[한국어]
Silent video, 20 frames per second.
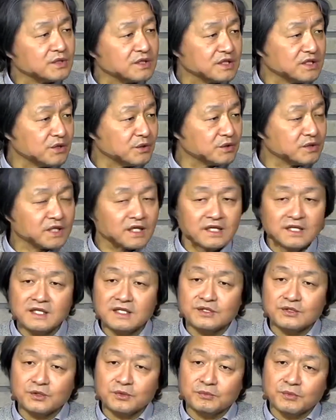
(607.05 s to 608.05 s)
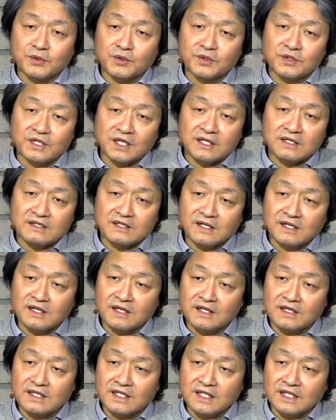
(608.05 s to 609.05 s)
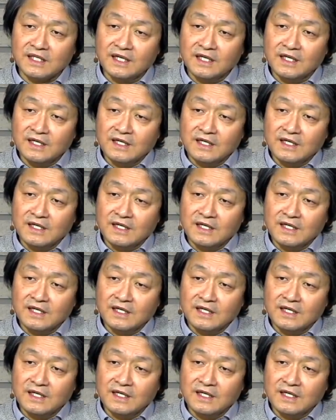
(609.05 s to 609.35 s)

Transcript: 신호탄일지도 모른다는 생각이